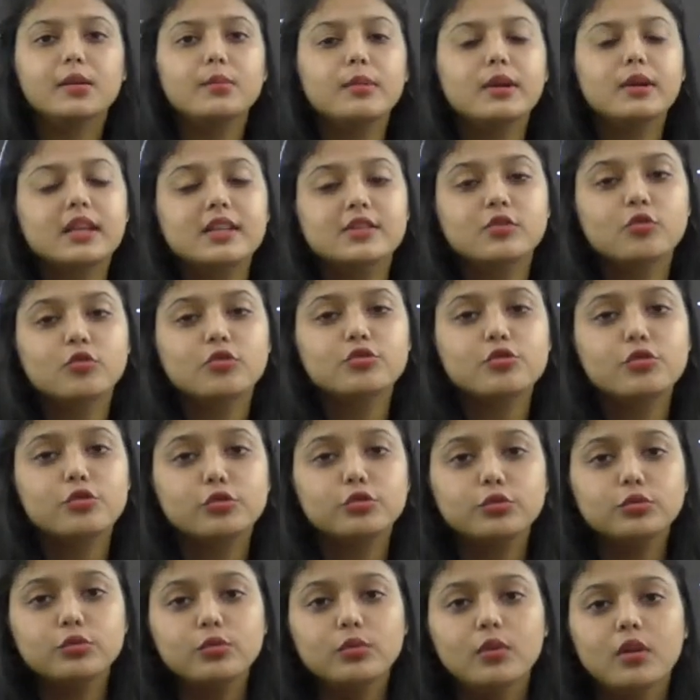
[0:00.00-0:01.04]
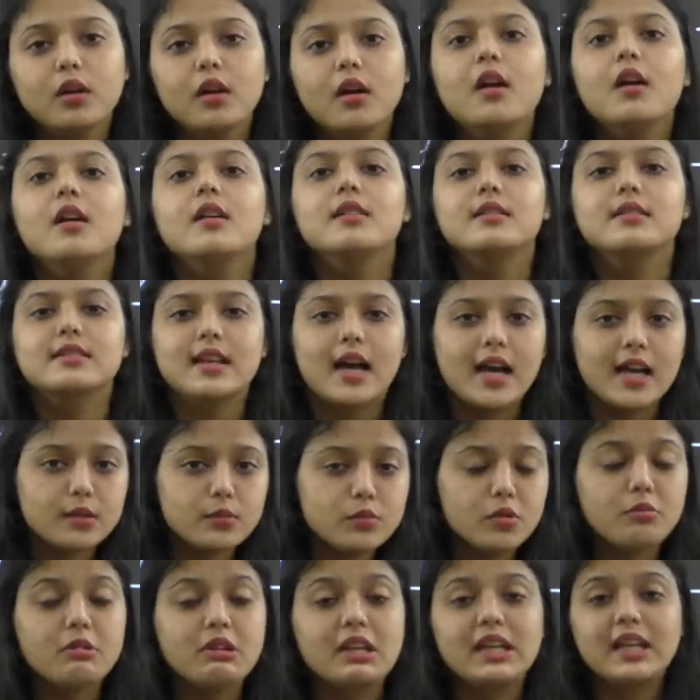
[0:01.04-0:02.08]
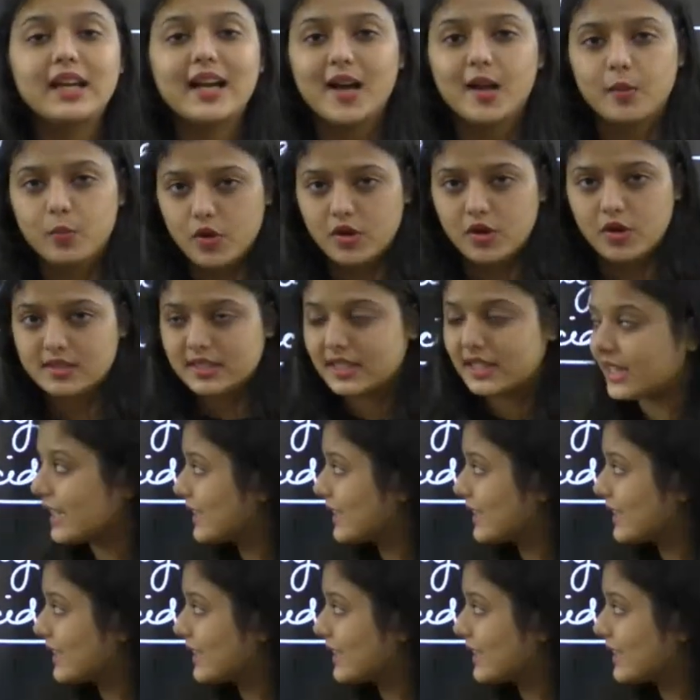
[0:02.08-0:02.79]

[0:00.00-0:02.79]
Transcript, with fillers: मैं किसको जोड़ दूं साथ में मैंने कार्बोक्सिलिक